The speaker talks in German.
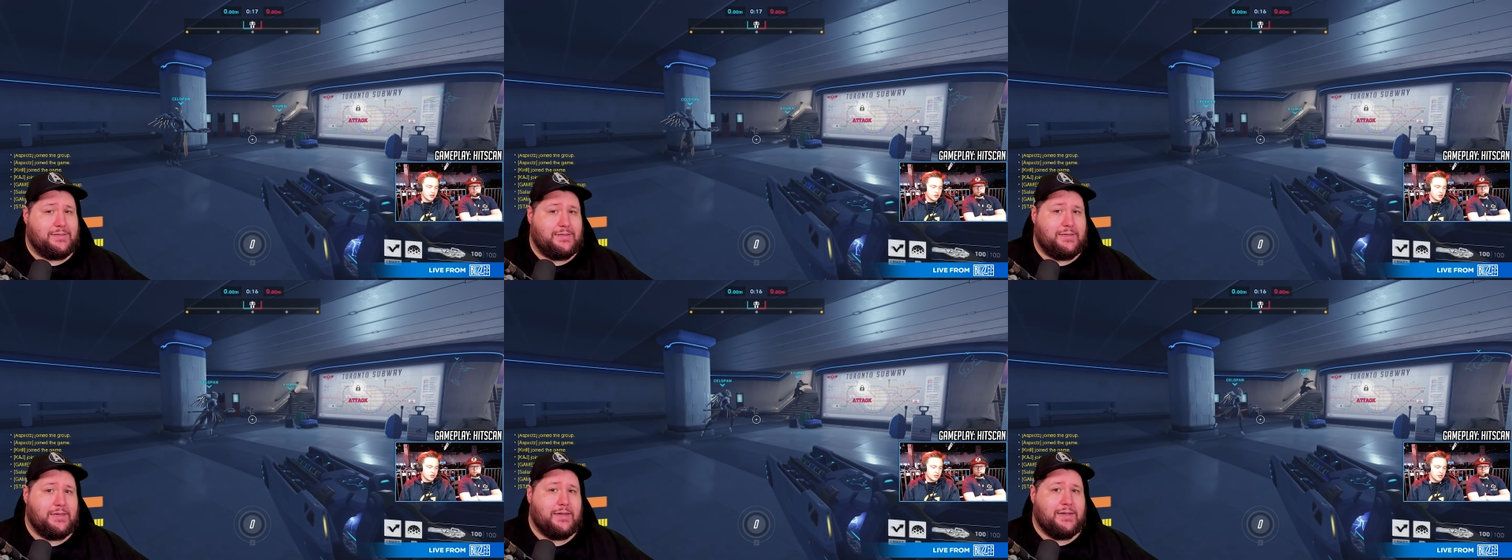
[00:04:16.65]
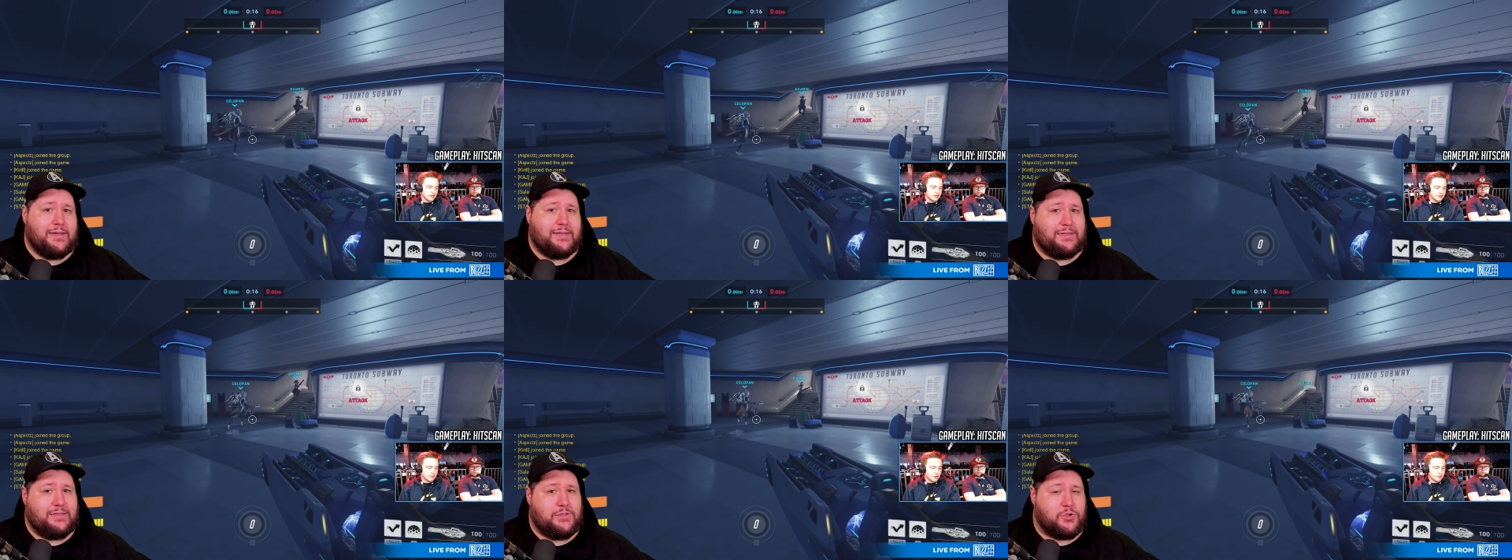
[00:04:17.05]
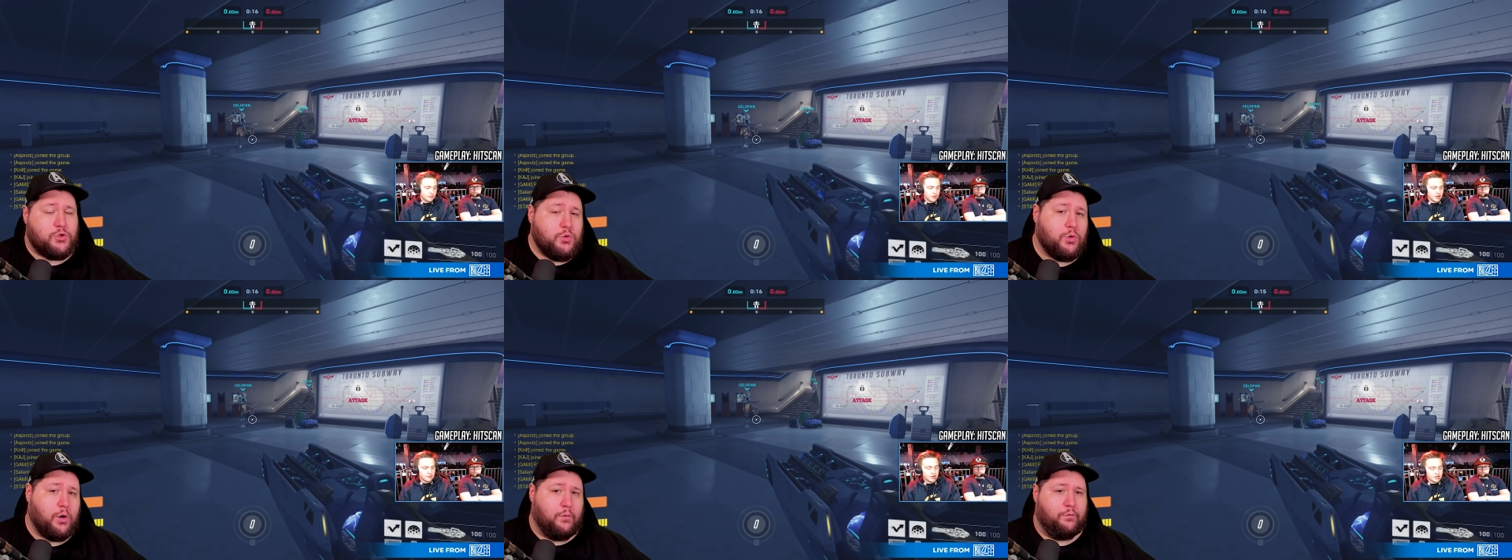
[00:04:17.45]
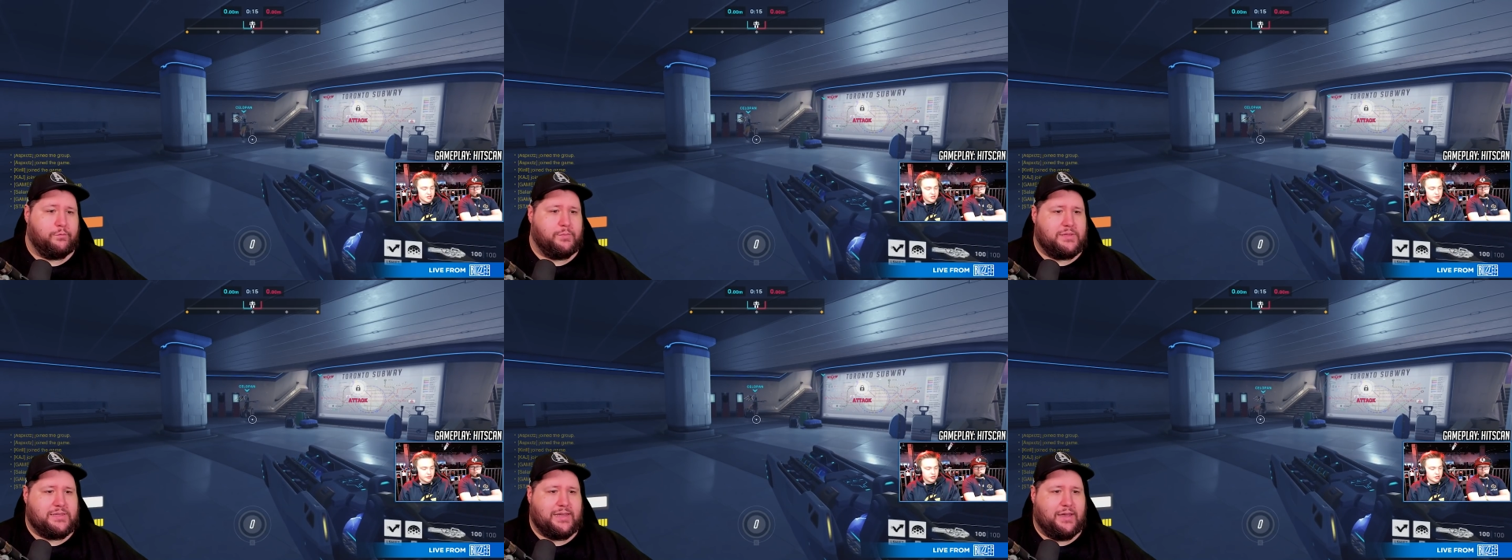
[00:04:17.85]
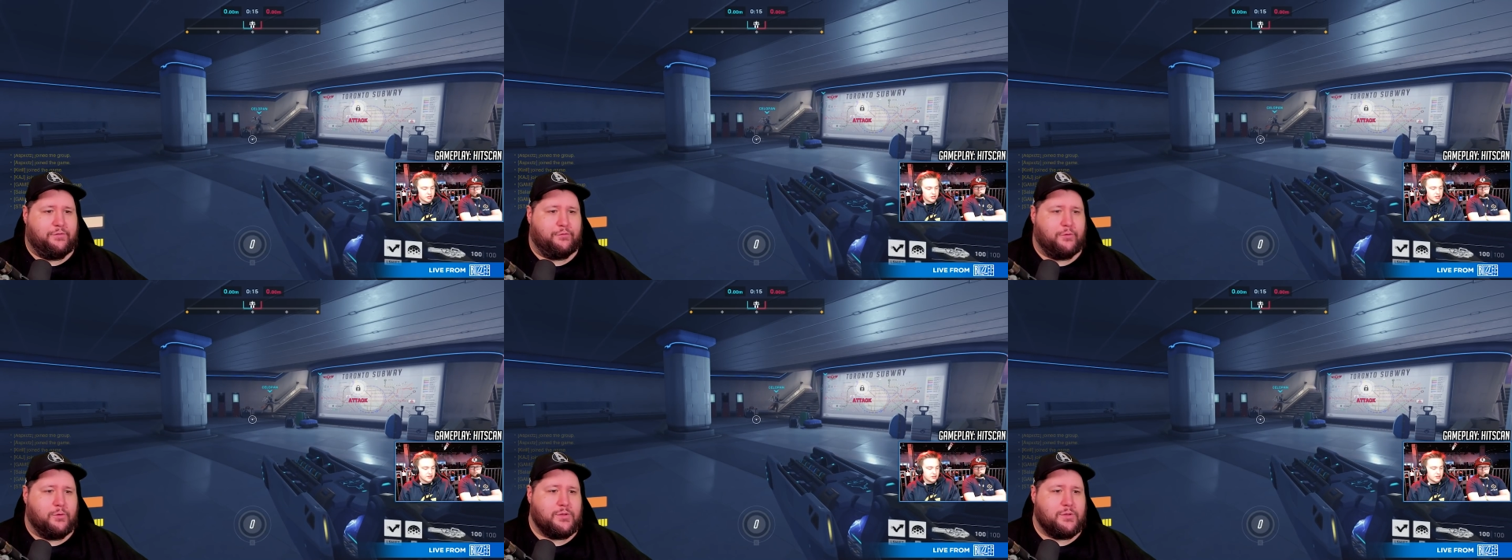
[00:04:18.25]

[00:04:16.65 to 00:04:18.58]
die die Zukunft betreffen.